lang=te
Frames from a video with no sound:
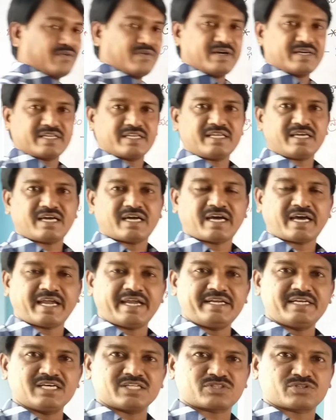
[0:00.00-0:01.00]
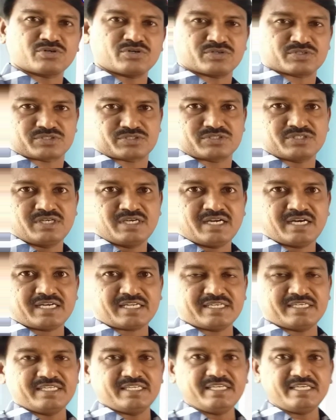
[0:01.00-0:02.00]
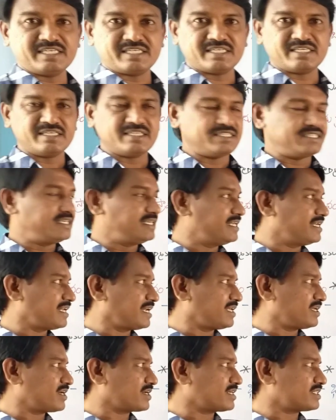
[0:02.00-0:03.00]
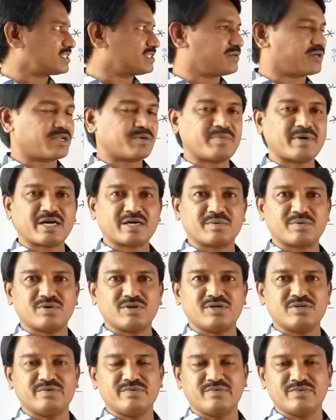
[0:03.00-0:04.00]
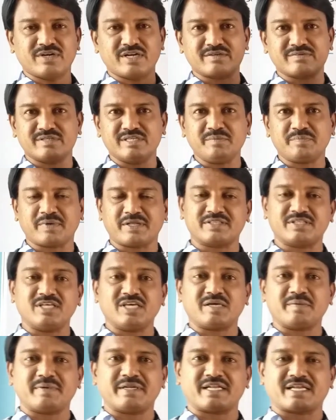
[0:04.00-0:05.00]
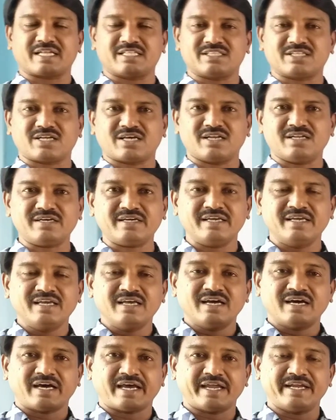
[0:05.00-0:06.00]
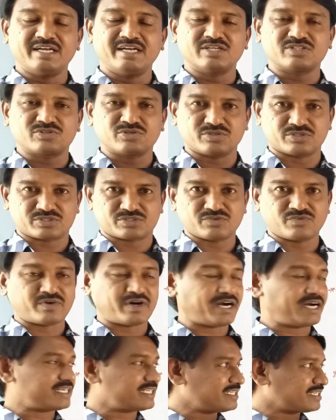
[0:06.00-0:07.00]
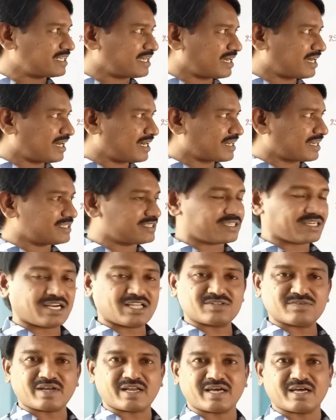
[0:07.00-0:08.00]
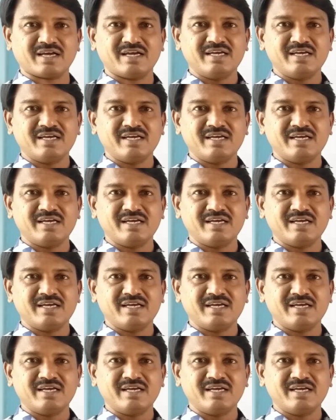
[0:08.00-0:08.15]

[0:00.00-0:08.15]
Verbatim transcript: వాటిని హైడథోడ్స్ అంటే నీటి ఈనల యొక్క చివరి భాగంలో ఉన్నటువంటి ప్రత్యేకమైన రంధ్రాలే హైడ్ థోట్స్ వాటి ఆ రంధ్రాల ద్వారా